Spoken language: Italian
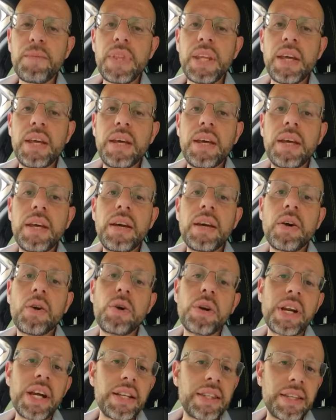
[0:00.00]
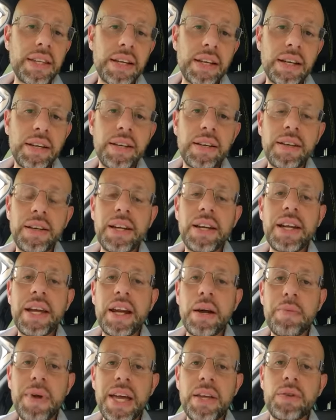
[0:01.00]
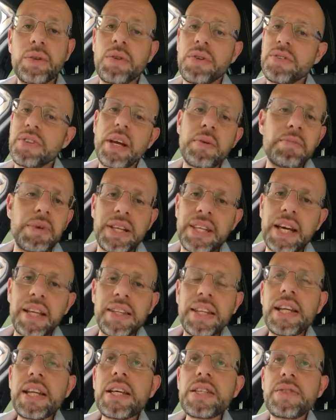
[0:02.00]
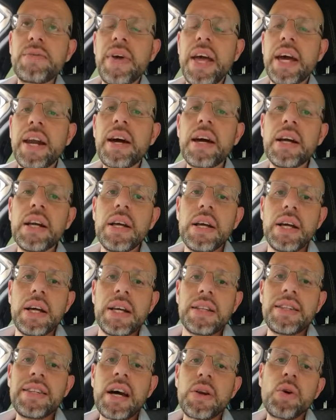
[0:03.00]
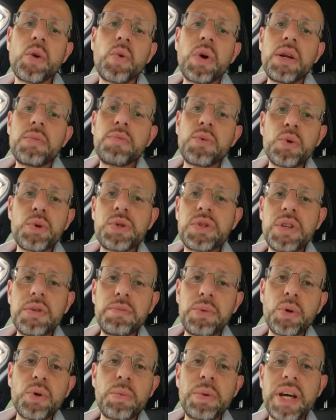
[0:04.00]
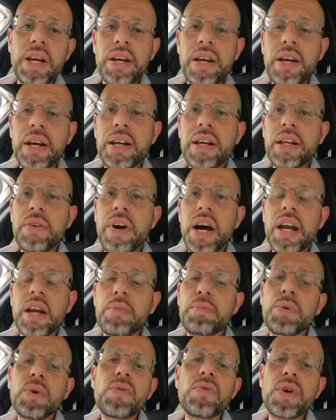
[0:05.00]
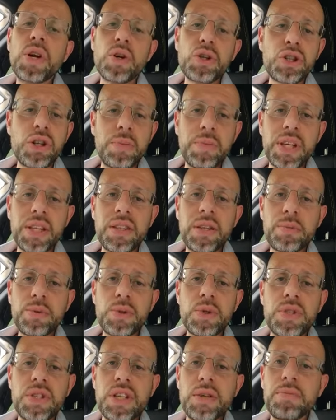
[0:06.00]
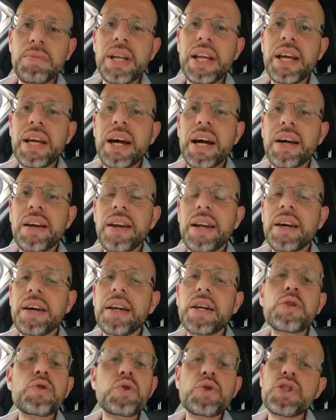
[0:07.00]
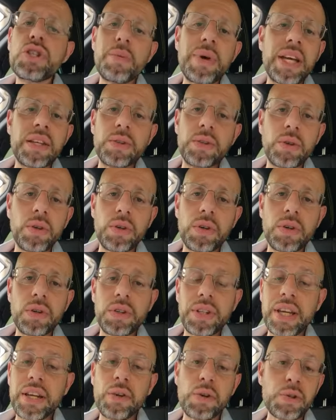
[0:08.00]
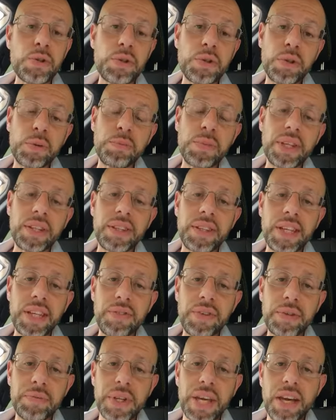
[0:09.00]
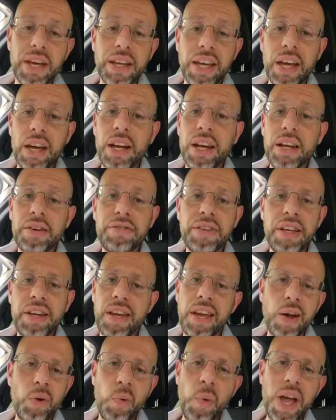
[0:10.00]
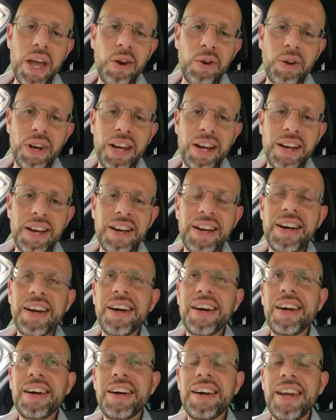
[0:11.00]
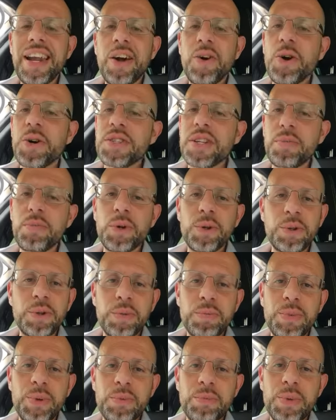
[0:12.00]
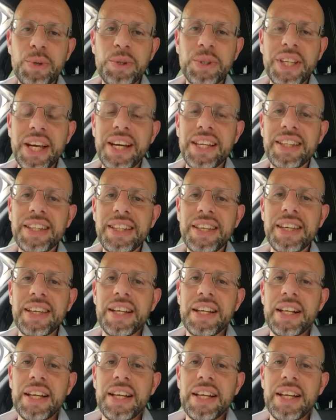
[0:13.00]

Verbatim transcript: eh, corretto eh, allenamento, sempre dati dalla sfera, ti danno quel boost in più per arrivare più velocemente possibile al raggiungimento oh, dei nostri obiettivi, che alla fine è quello la, la cosa molto più importante.